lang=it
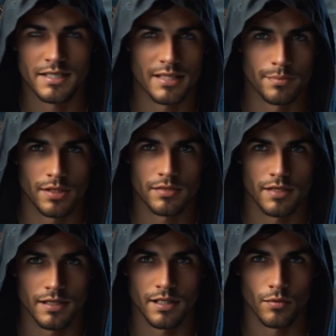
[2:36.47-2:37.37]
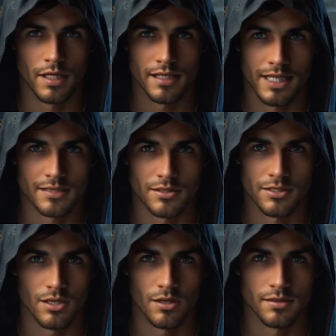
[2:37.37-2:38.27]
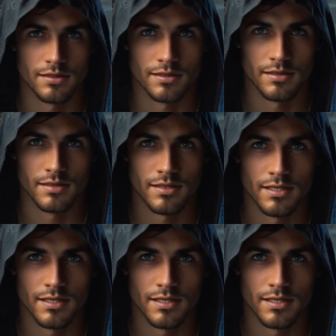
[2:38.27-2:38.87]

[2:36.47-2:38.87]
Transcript: che sarebbero entrati in quella casa di notte